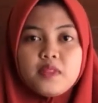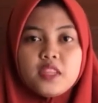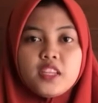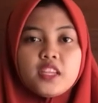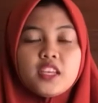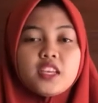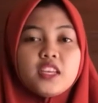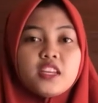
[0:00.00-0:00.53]

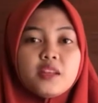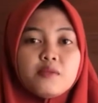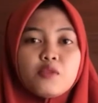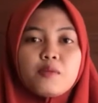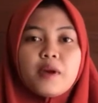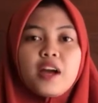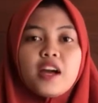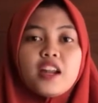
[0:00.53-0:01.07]
Ini
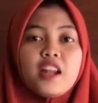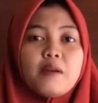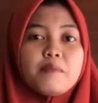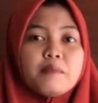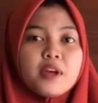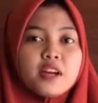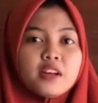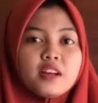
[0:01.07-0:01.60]
merupakan
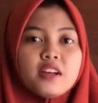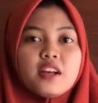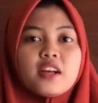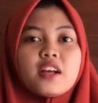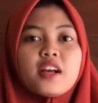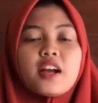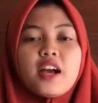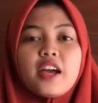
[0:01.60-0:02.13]
lambang
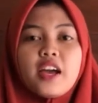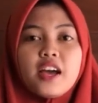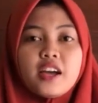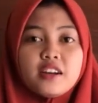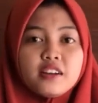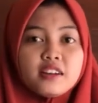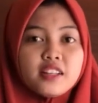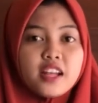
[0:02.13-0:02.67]
kekayaan
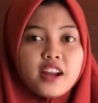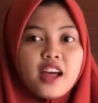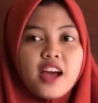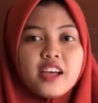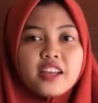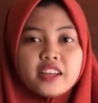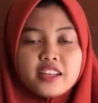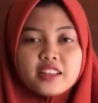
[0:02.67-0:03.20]
tanah
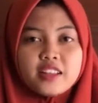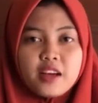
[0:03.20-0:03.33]
air kita.